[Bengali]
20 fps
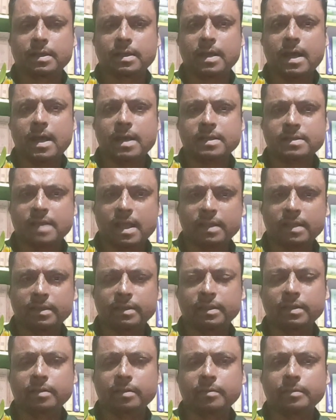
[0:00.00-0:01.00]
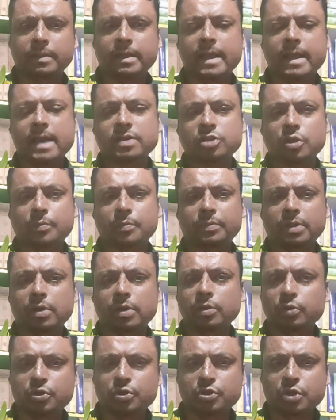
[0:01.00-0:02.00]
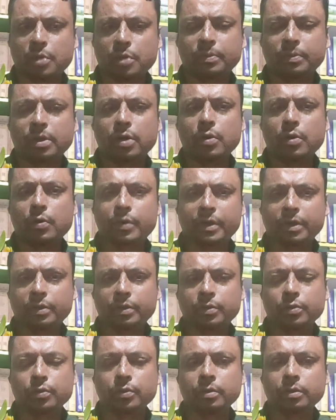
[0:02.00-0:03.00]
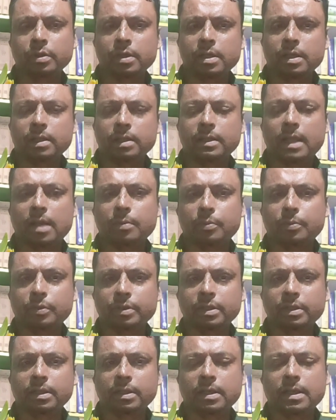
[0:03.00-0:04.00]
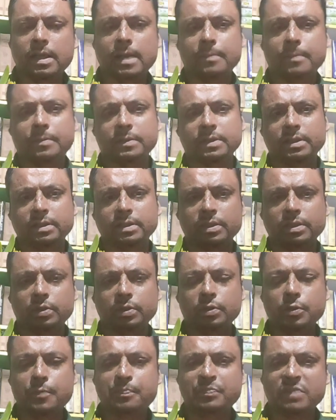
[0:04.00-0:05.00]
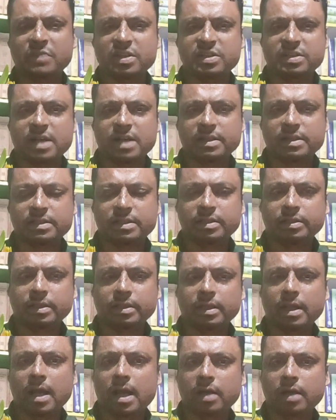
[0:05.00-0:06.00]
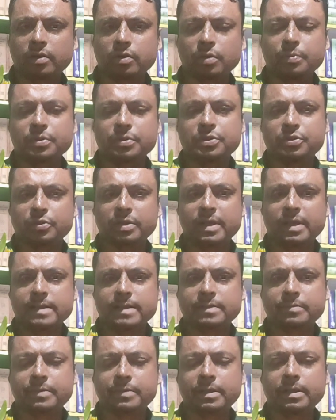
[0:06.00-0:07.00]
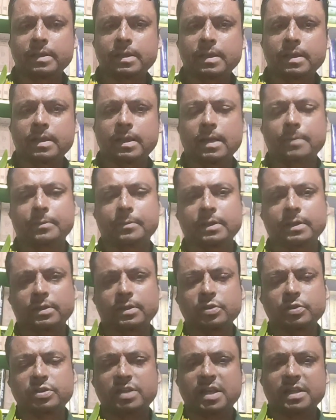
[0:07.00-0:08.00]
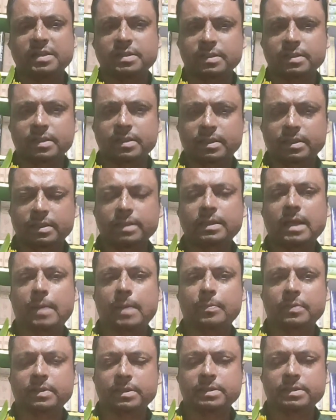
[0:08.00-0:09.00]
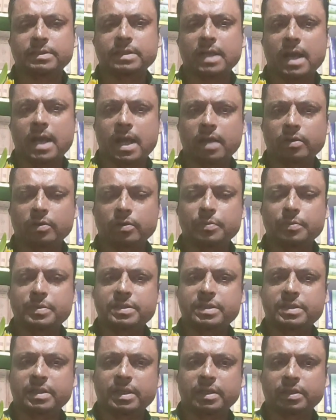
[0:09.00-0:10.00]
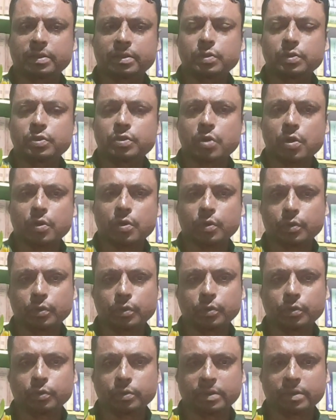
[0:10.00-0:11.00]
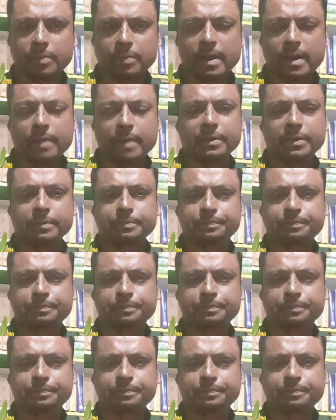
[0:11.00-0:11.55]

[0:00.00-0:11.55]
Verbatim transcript: আর সাত দিন মানে এক সপ্তাহ দুই সপ্তাহ ওয়েট করুন তারপরে আপনাদের কিন্তু স্টাডি সেন্টারে হার্ড কপি চলে আসবে আপনারা কিন্তু স্টাডি সেন্টার থেকে আপনাদের যে হার্ড কপি সেটা কিন্তু সংগ্রহ করতে পারবেন